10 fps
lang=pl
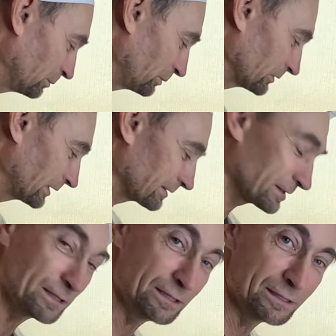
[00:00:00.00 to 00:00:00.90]

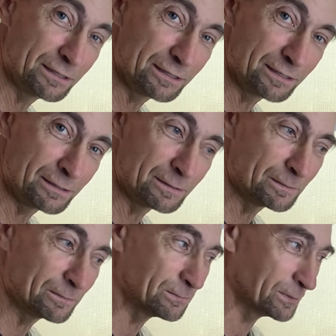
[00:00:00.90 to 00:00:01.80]
pionierski e,
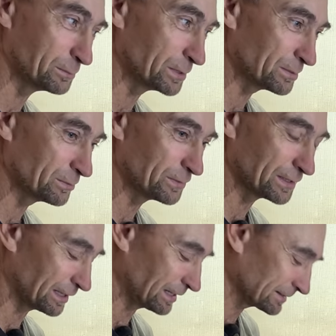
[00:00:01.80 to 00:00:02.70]
wymysł,
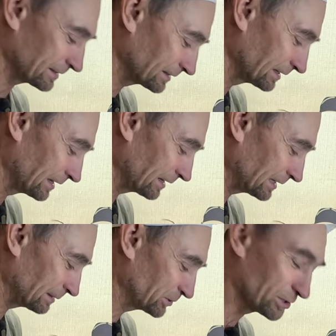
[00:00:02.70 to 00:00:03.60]
wynalazek,
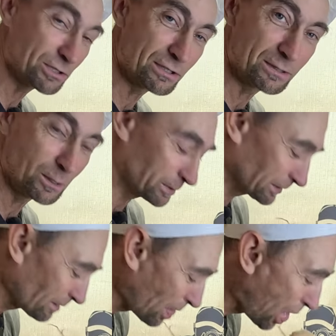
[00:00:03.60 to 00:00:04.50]
ale myślę, że jest dobry.